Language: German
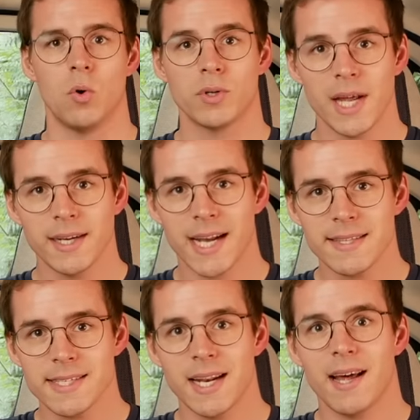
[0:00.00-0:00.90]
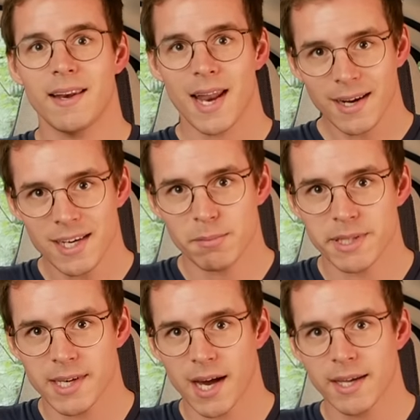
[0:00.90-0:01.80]
Und dann ganz klar
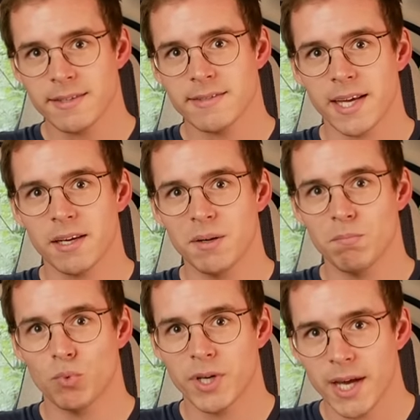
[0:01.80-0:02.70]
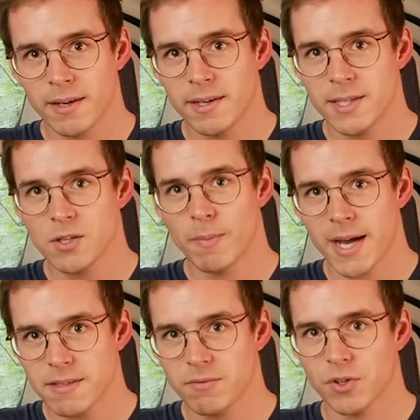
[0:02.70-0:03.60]
Langlebigkeit, denn moderne
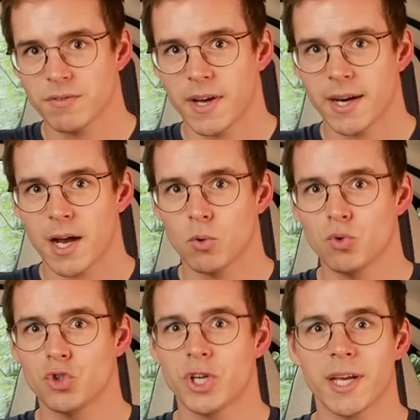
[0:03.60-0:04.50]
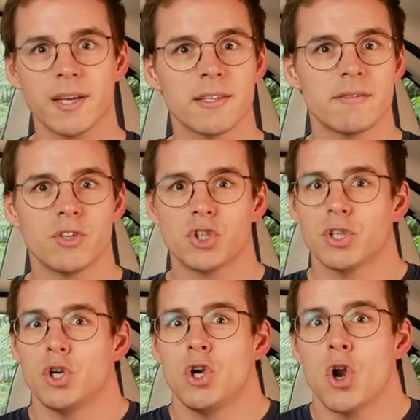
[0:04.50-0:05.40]
Lithium-Eisenphosphat-Akkus stecken
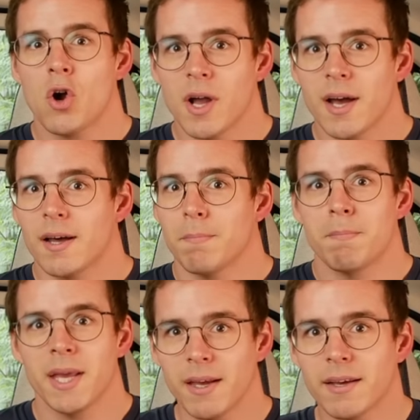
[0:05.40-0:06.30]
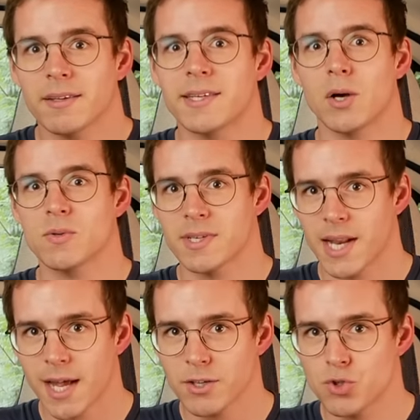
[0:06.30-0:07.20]
inzwischen locker mehrere tausend
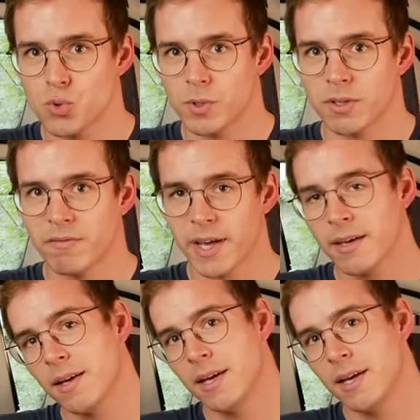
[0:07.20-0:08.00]
Ladezyklen weg.